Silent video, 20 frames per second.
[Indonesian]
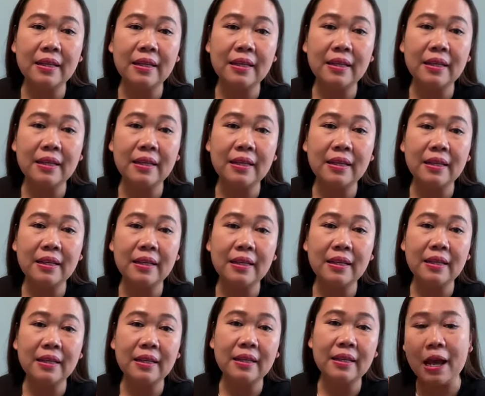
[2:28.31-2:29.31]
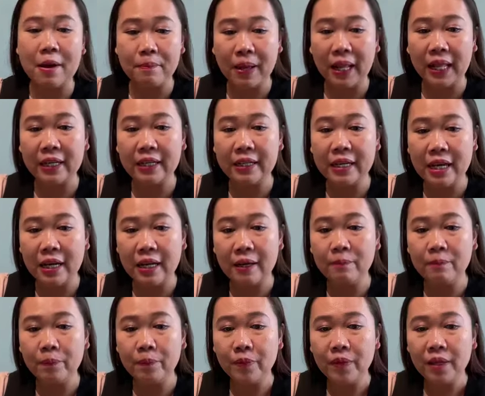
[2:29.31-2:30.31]
hati kita yang paling
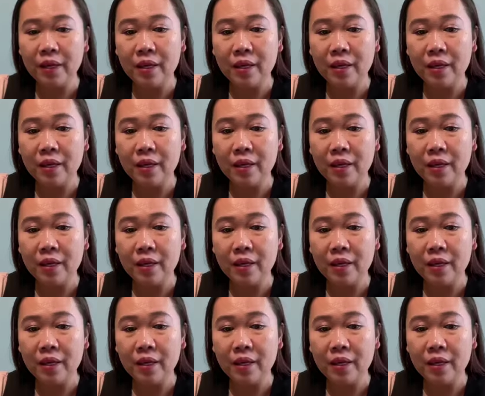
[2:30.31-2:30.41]
dalam.